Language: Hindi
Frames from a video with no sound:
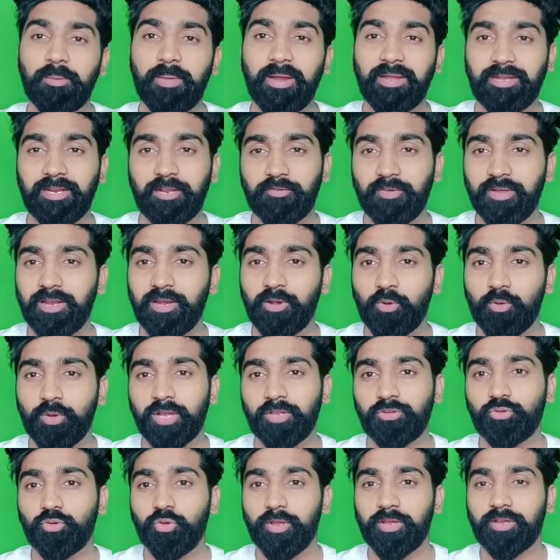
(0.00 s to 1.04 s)
ऊपर भी बैठे वही
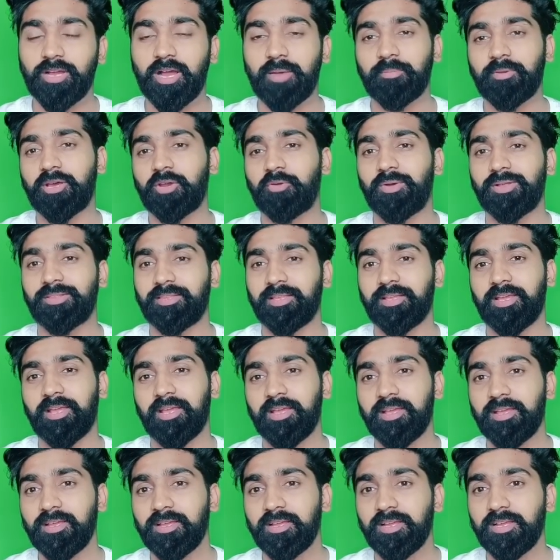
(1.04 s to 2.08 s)
लोग हैं जो ये काम करवाते
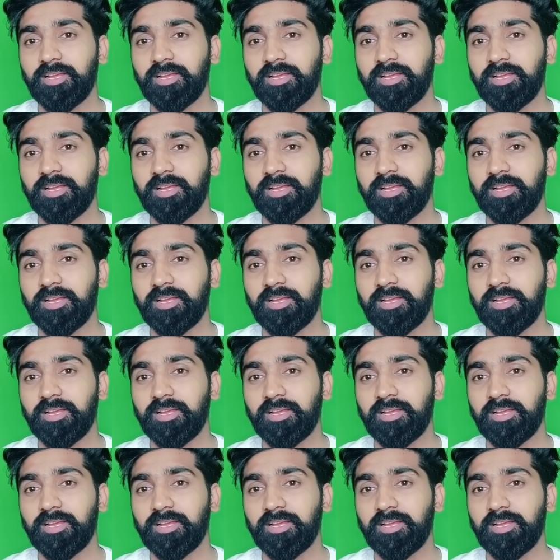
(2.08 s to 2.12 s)
हैं